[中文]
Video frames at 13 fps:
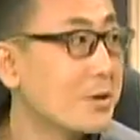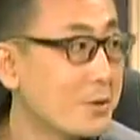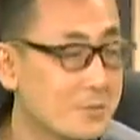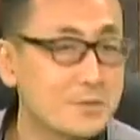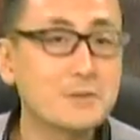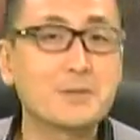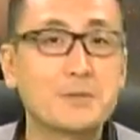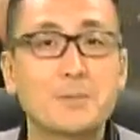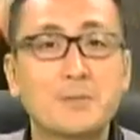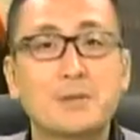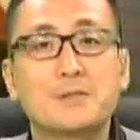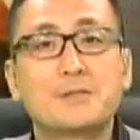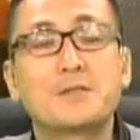就就在
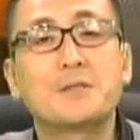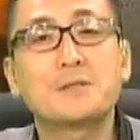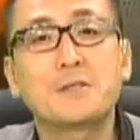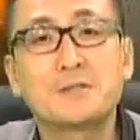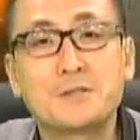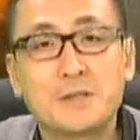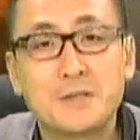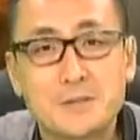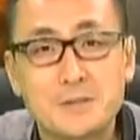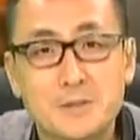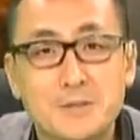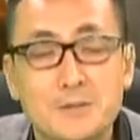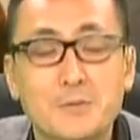了。锵锵三
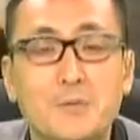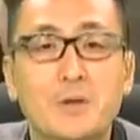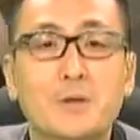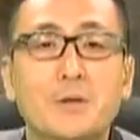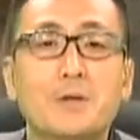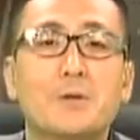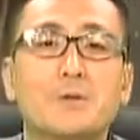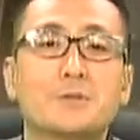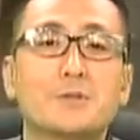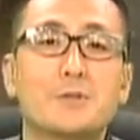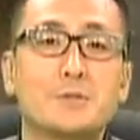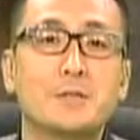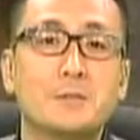人行，广告
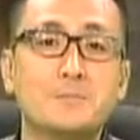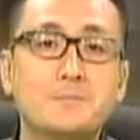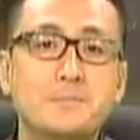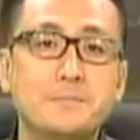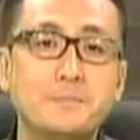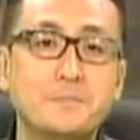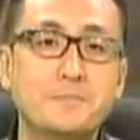之后见。